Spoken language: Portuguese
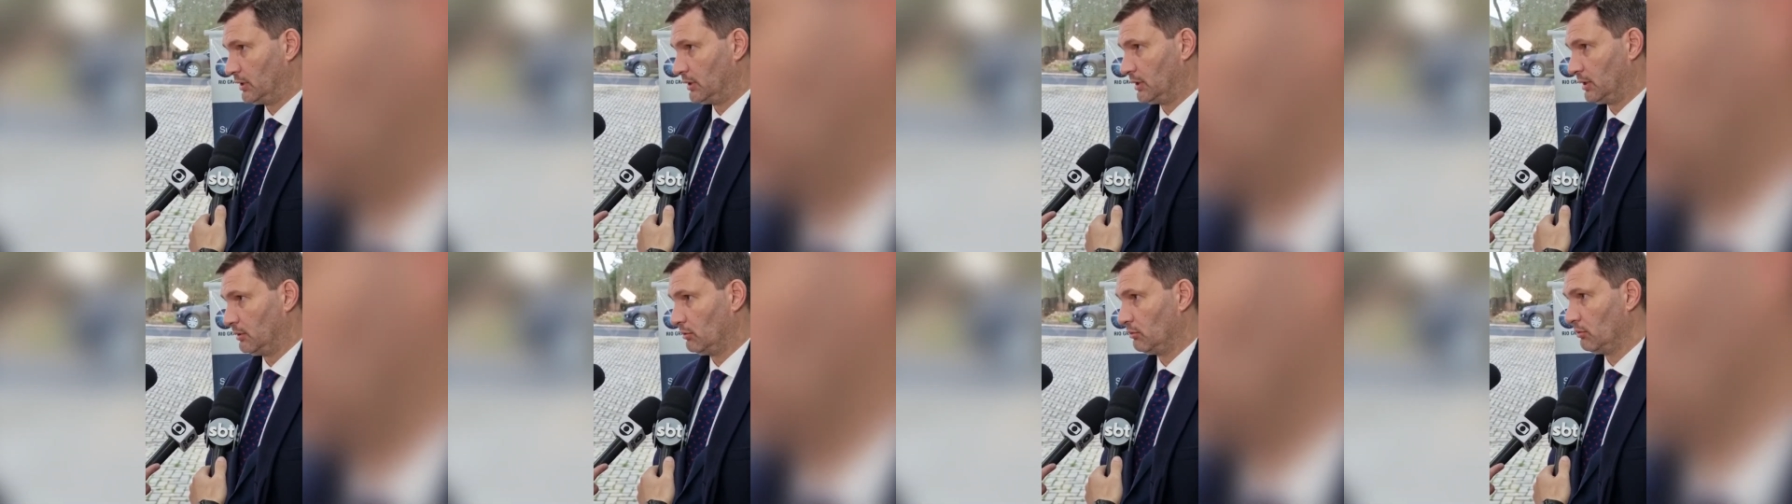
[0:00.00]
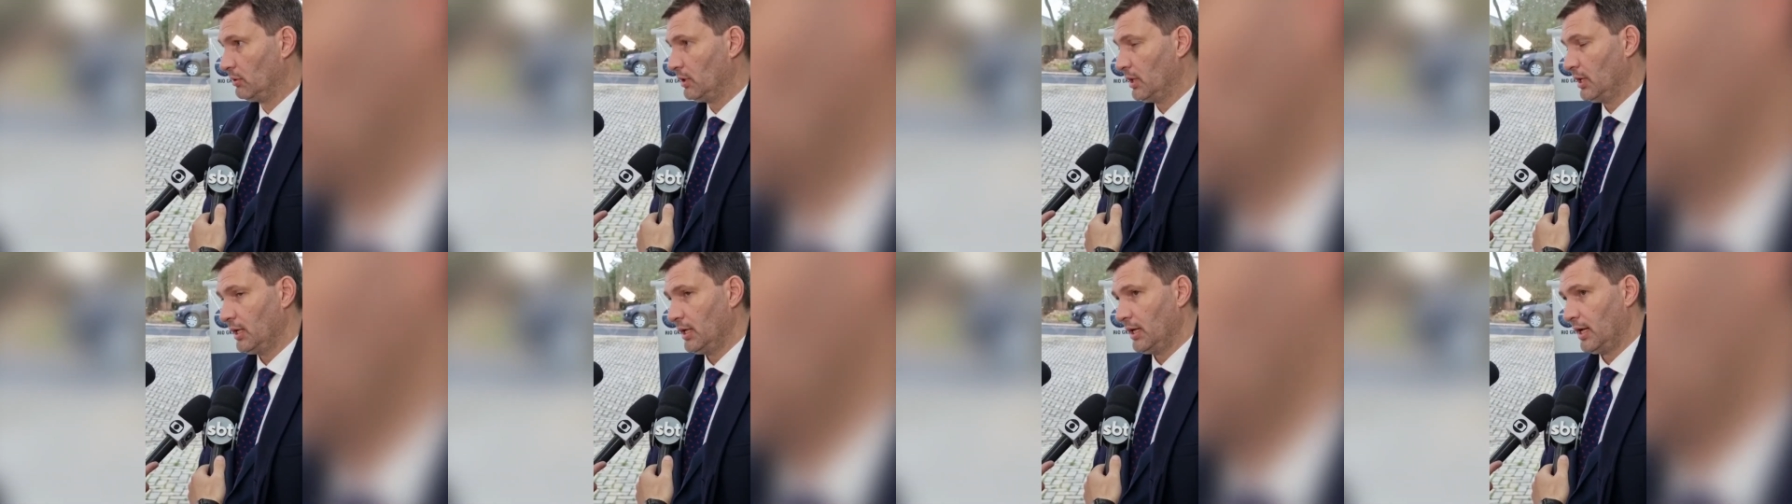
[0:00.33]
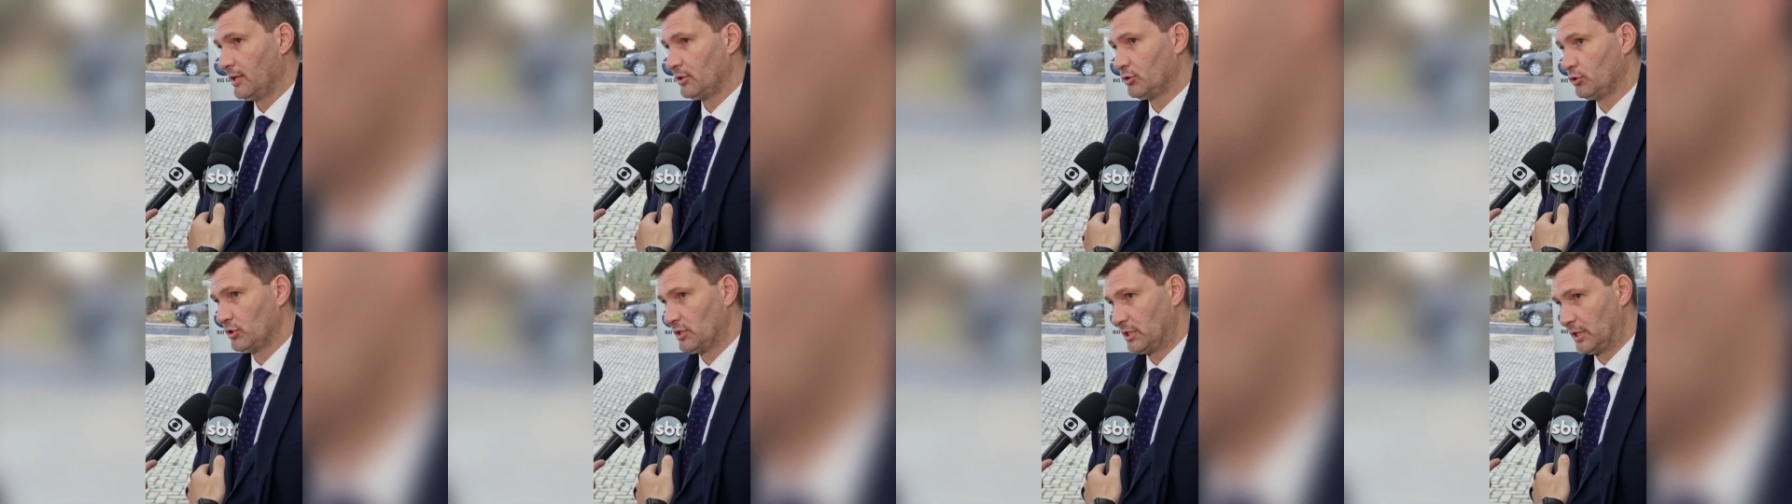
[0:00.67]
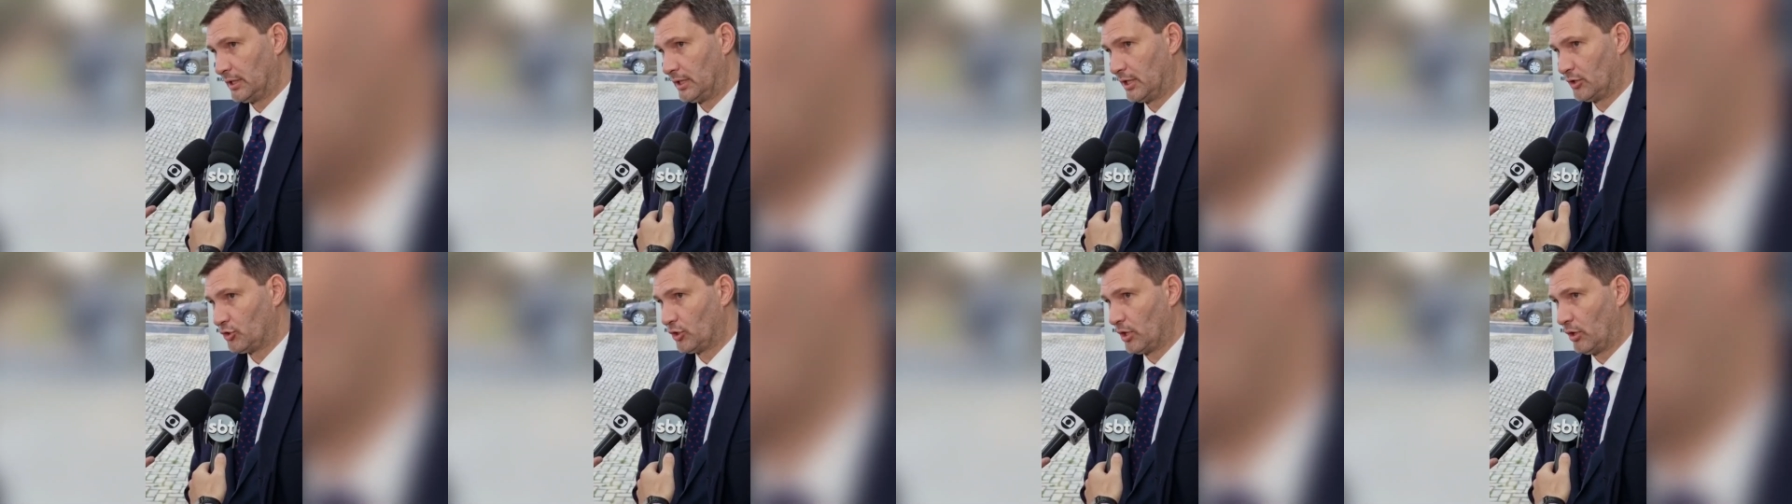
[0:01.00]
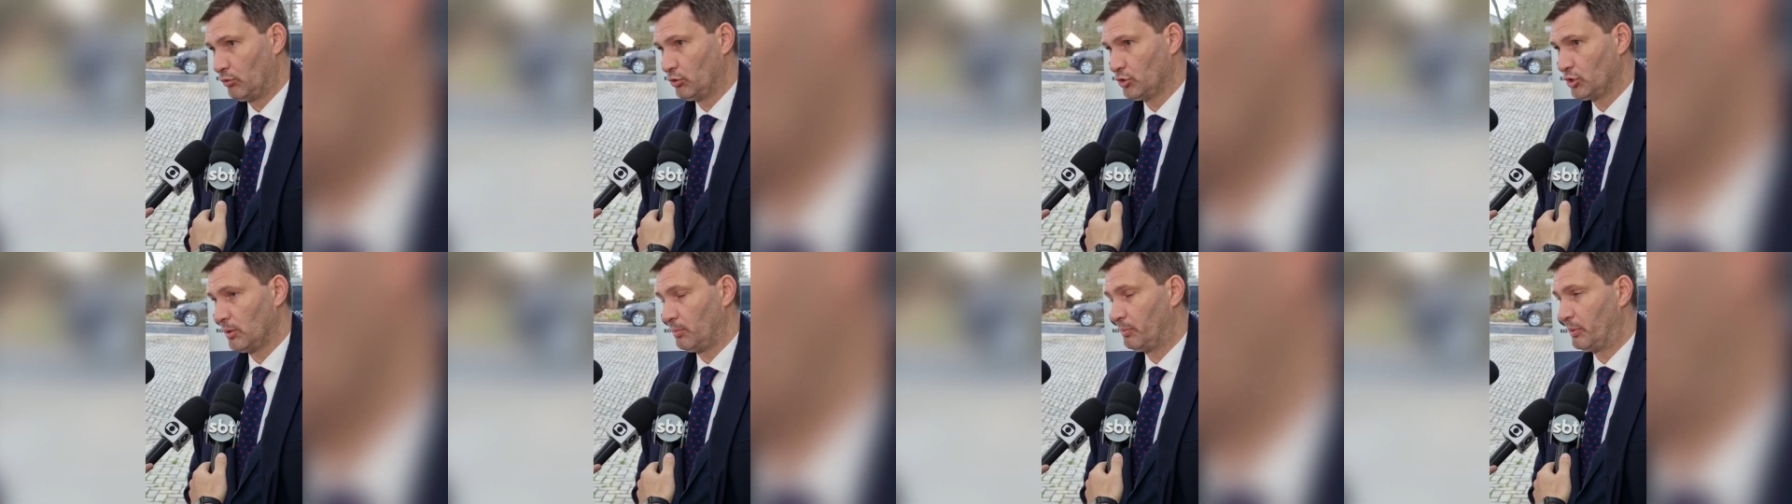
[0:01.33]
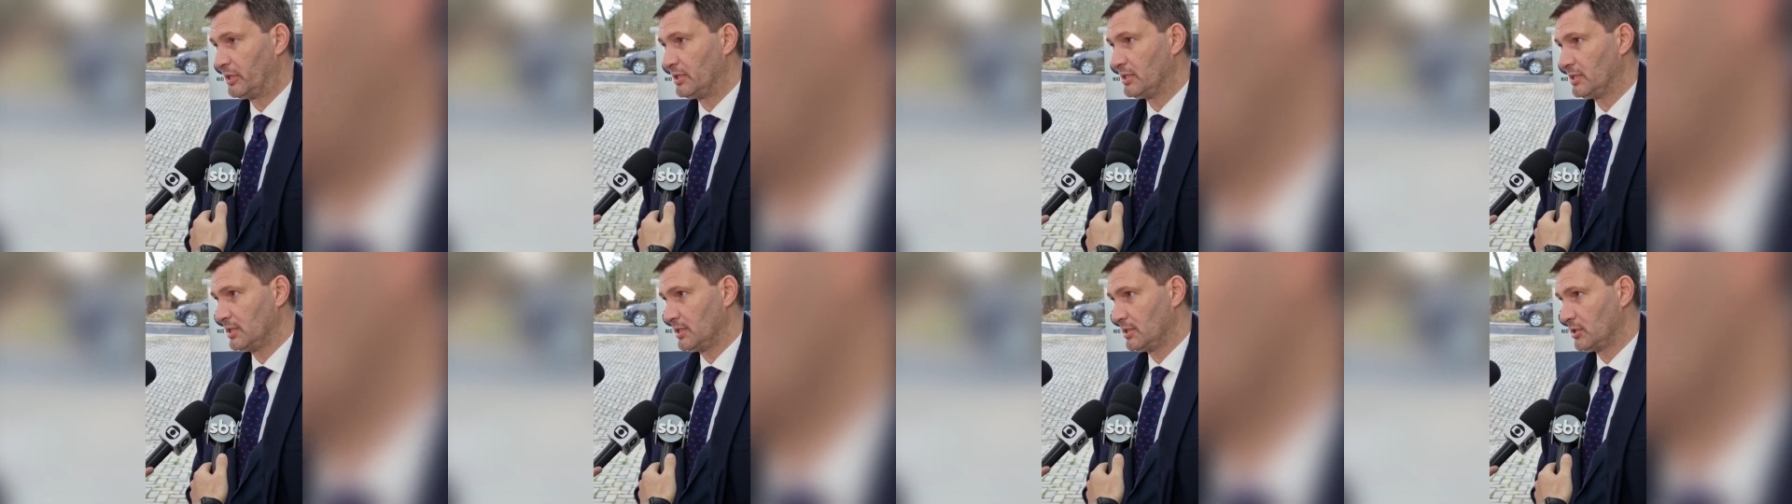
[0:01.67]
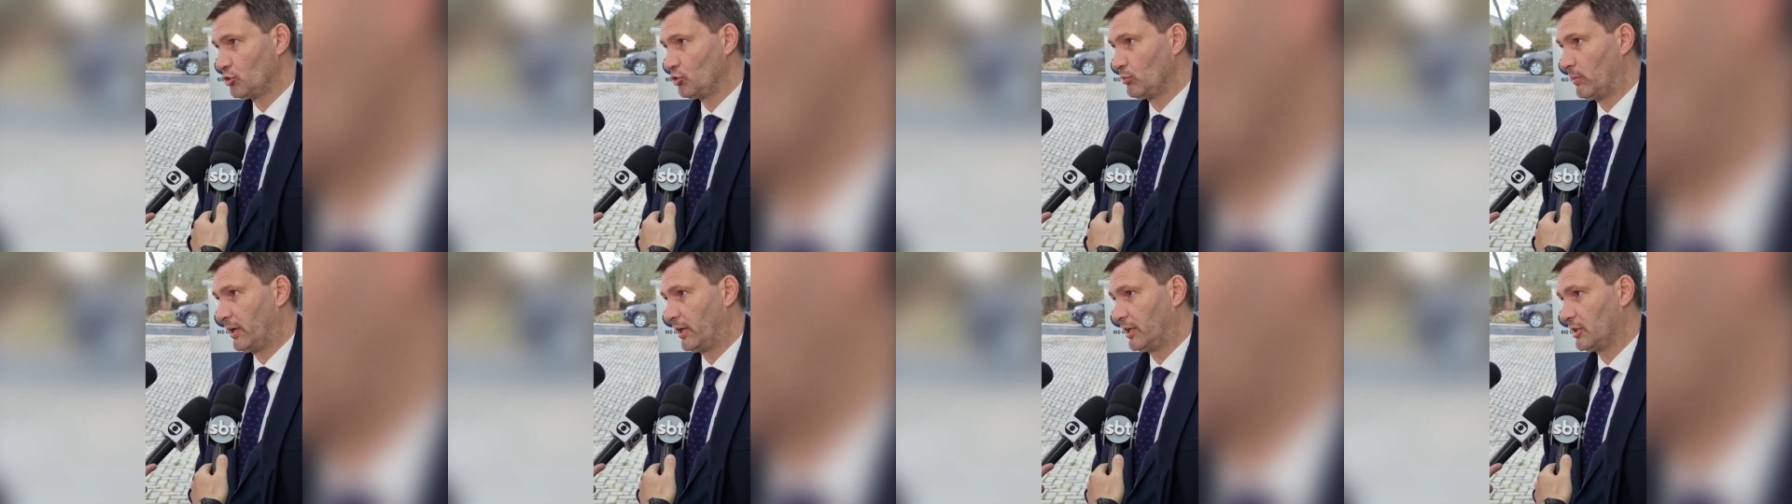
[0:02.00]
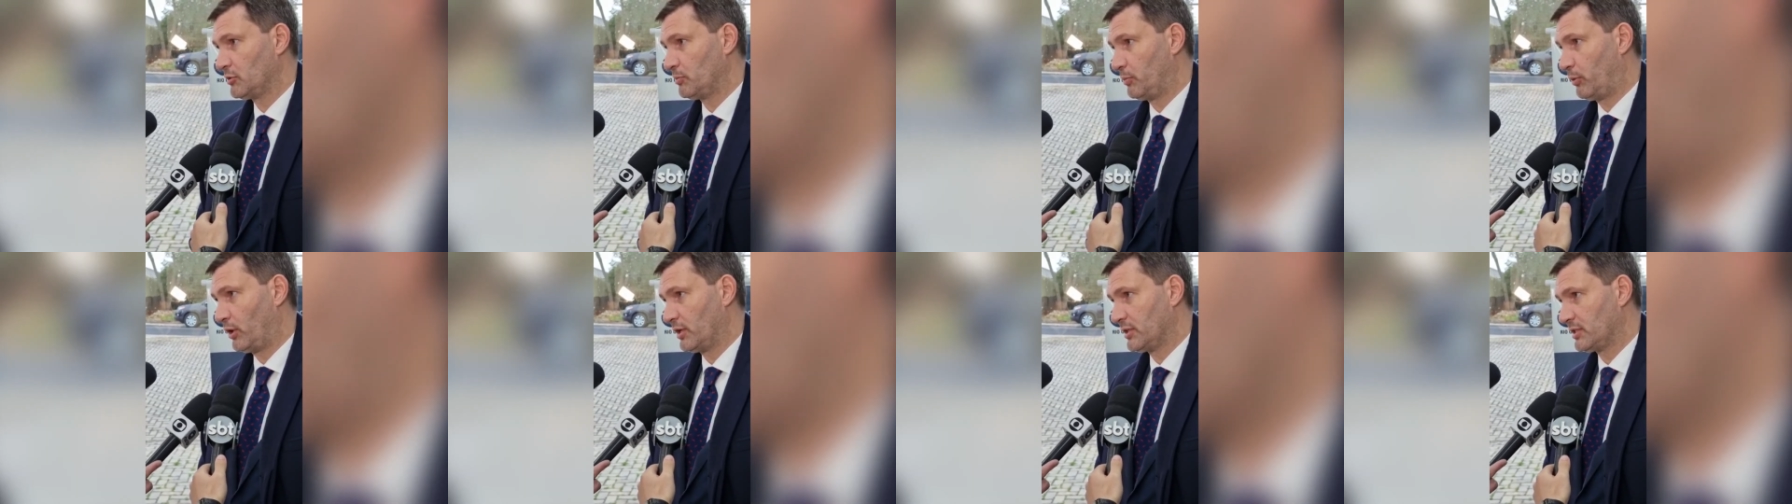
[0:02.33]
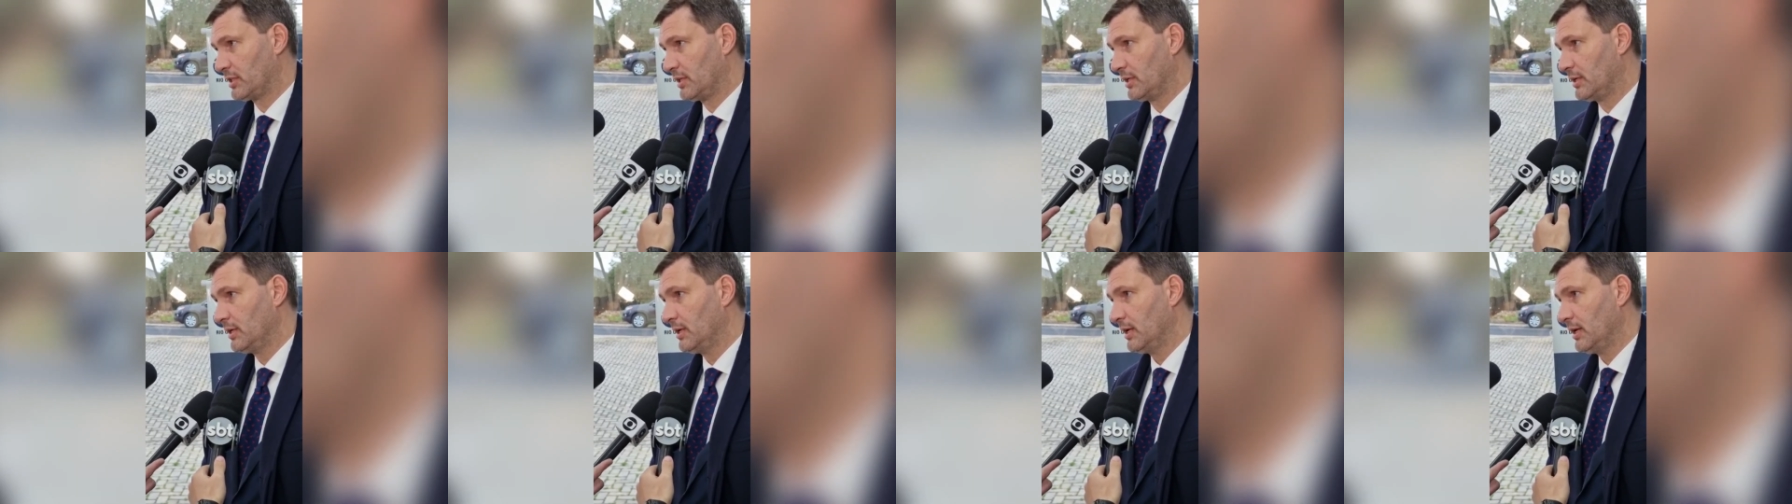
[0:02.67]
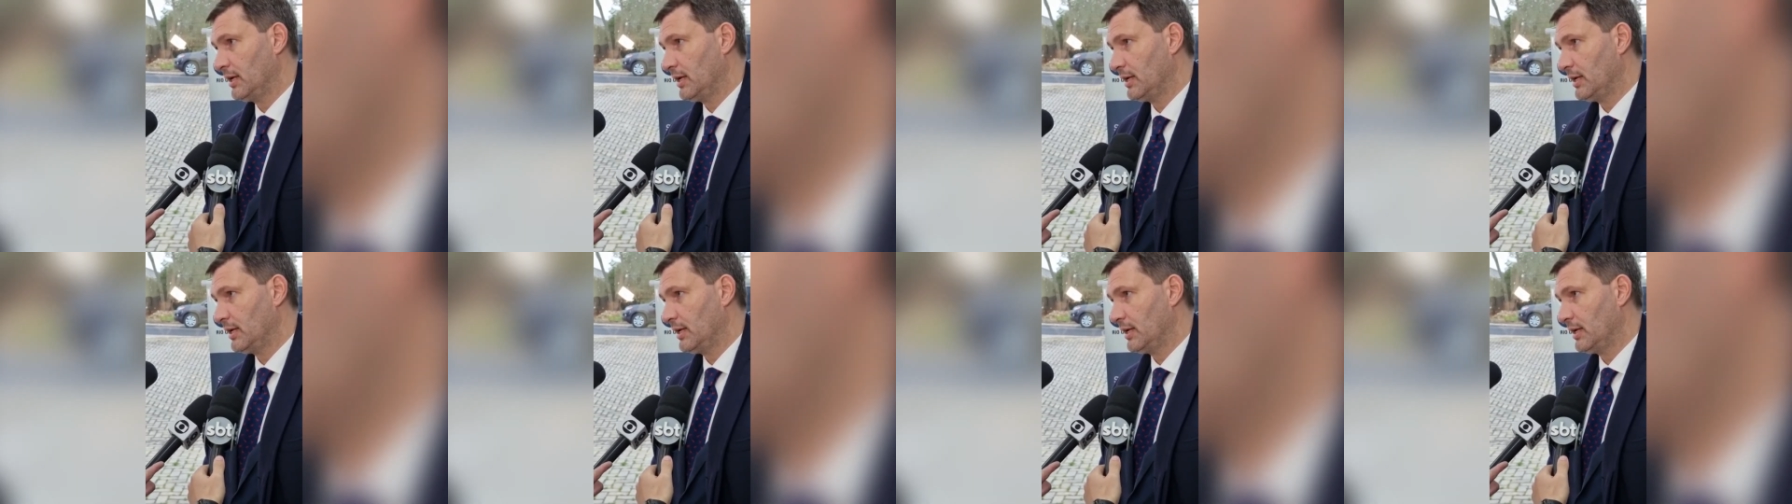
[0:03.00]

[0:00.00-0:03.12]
Então, a sociedade gaúcha precisa de uma resposta